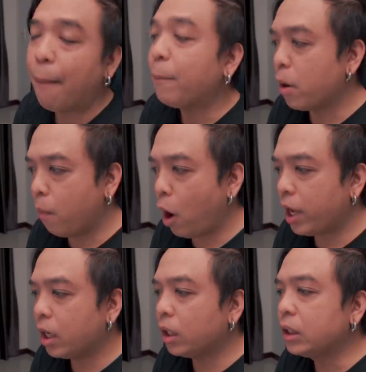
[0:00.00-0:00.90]
ทำบ่อ
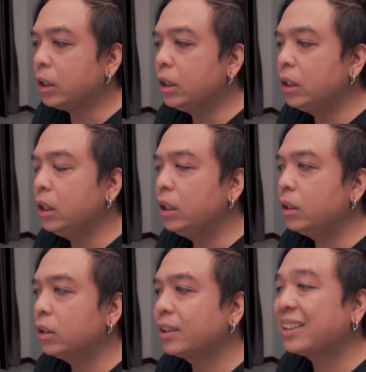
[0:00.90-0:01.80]
ยๆ ก็คือ
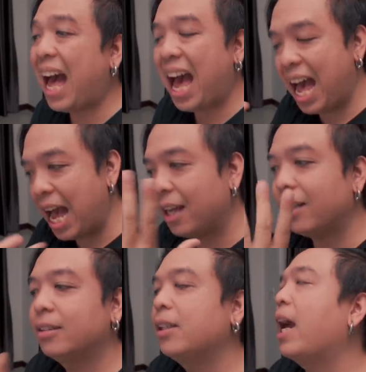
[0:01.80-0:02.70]
สร้าง
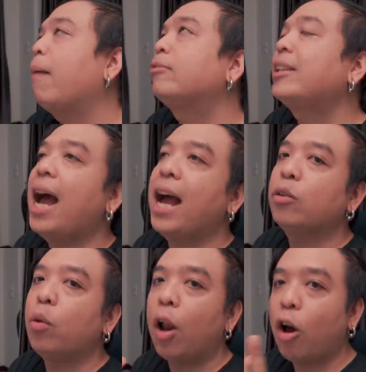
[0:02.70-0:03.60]
นะครับสร้าง
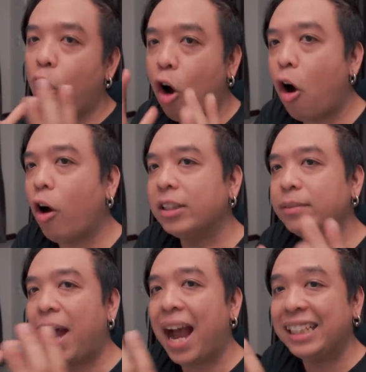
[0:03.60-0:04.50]
ตัวละคร
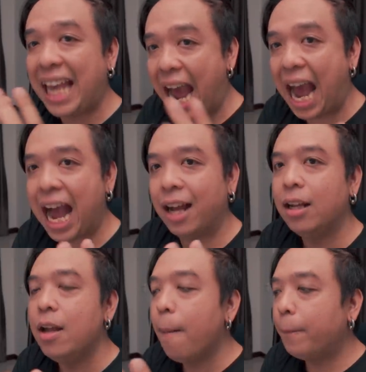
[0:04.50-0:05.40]
บางอย่าง
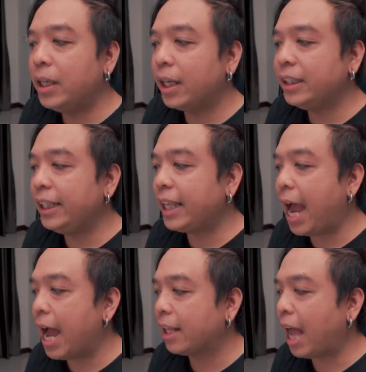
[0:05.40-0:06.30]
เพื่อที่
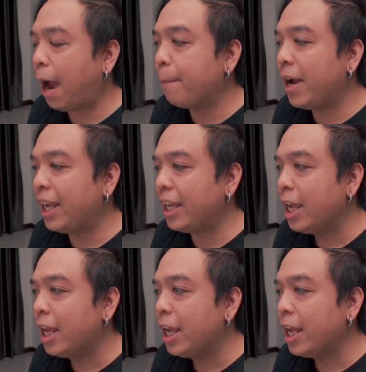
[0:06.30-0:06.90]
จะทำให้